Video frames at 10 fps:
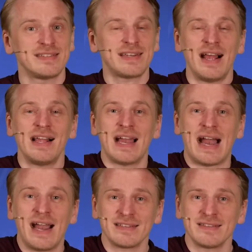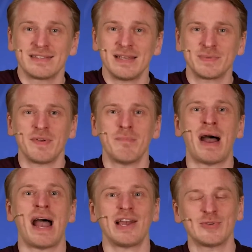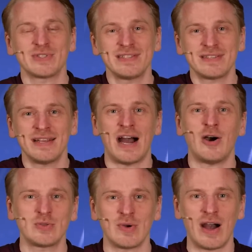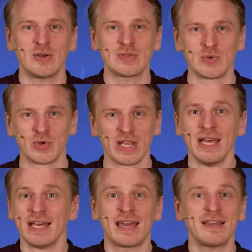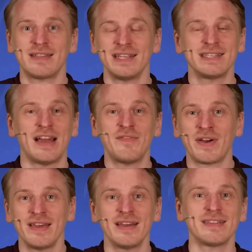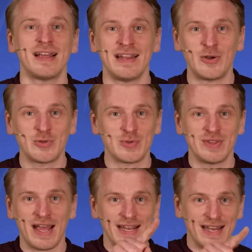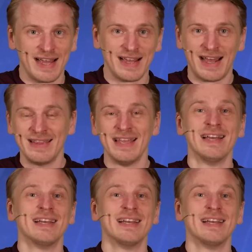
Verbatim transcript: Detail geachtet. Selbst wenn Mario sich sein Auto aussucht, kriegt er nicht einfach irgendein Auto. Nein, er kann